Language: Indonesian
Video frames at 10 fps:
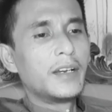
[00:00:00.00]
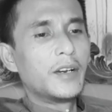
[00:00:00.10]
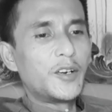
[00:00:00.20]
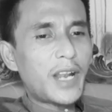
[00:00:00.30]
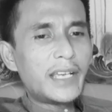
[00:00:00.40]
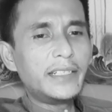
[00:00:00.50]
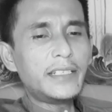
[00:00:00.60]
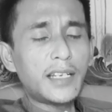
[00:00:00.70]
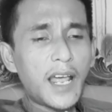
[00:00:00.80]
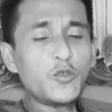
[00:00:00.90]
Orang ini
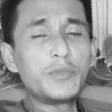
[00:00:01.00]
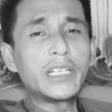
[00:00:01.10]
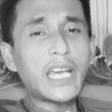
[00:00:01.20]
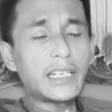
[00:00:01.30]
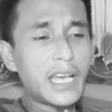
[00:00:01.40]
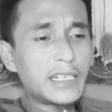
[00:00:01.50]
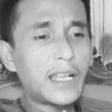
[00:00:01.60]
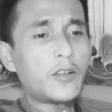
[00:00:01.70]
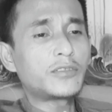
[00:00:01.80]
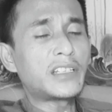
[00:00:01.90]
selalu menekankan
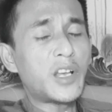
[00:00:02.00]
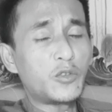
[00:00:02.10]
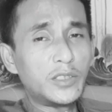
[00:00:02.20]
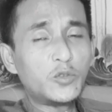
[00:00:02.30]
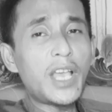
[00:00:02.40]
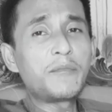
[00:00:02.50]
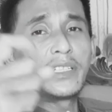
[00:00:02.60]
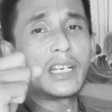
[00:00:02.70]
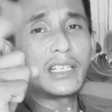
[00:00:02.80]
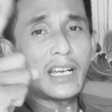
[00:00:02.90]
kalau tasawuf itu yang
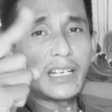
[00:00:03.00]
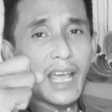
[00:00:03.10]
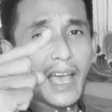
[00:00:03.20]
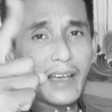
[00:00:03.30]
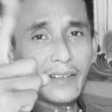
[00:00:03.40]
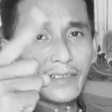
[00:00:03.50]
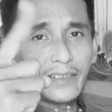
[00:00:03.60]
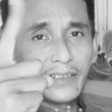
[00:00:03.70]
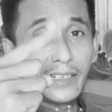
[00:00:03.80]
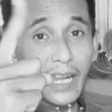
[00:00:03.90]
benar gerak-gerak.
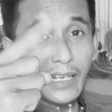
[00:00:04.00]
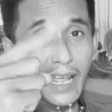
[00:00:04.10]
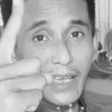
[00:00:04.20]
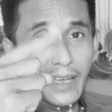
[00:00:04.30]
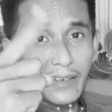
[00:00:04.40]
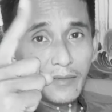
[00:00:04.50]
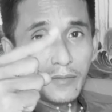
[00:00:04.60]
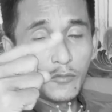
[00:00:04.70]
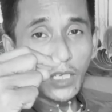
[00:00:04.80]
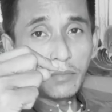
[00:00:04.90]
Gerak-gerak ya.
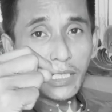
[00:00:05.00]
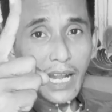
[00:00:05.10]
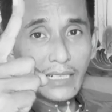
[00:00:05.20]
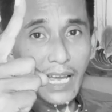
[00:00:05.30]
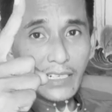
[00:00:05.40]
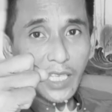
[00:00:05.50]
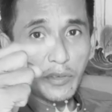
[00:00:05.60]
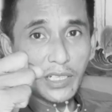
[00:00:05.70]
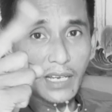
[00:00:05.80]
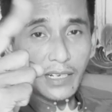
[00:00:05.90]
Bukan bergerak sekali
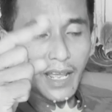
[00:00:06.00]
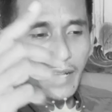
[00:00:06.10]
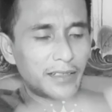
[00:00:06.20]
tapi gerak-gerak.